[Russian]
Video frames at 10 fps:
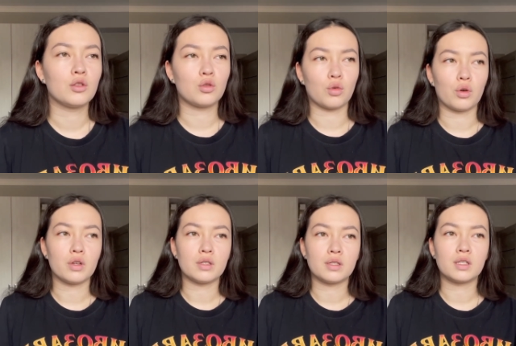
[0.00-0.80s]
То
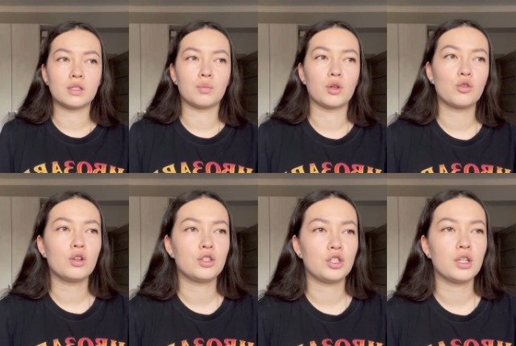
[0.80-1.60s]
есть мое
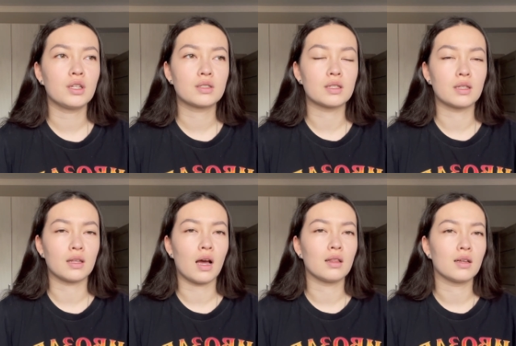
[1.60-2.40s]
лечение
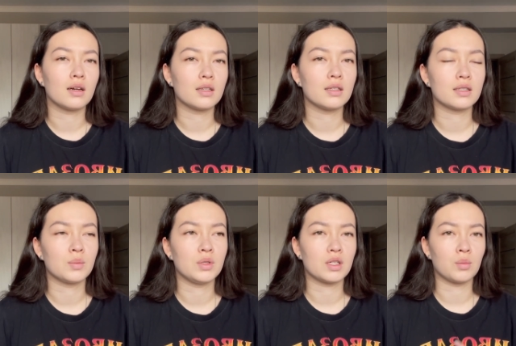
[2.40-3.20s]
состояло из
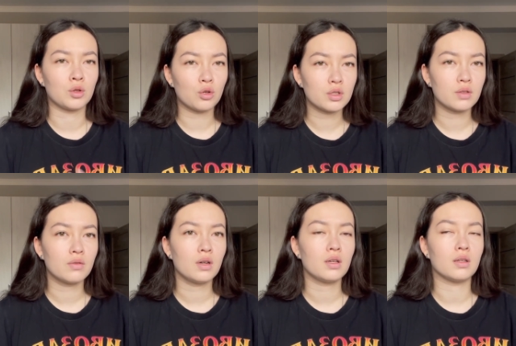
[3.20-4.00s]

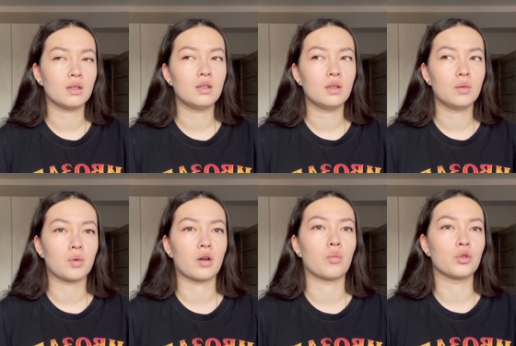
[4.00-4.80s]
медикаментозного и
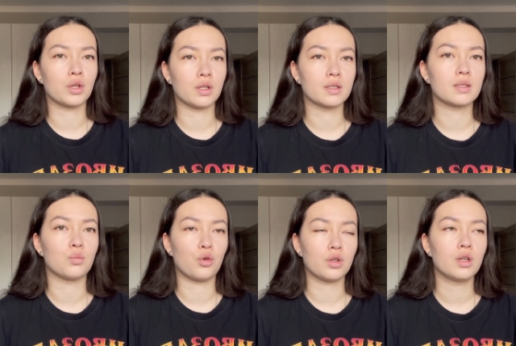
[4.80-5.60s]
проработкой над
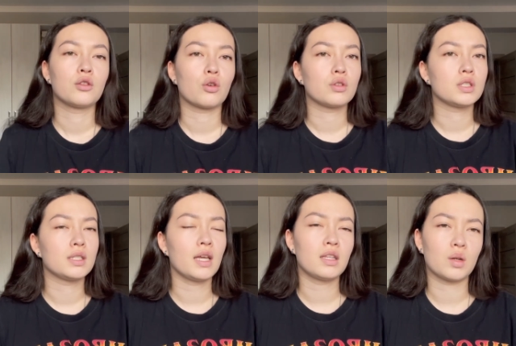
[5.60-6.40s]
собой. То есть я не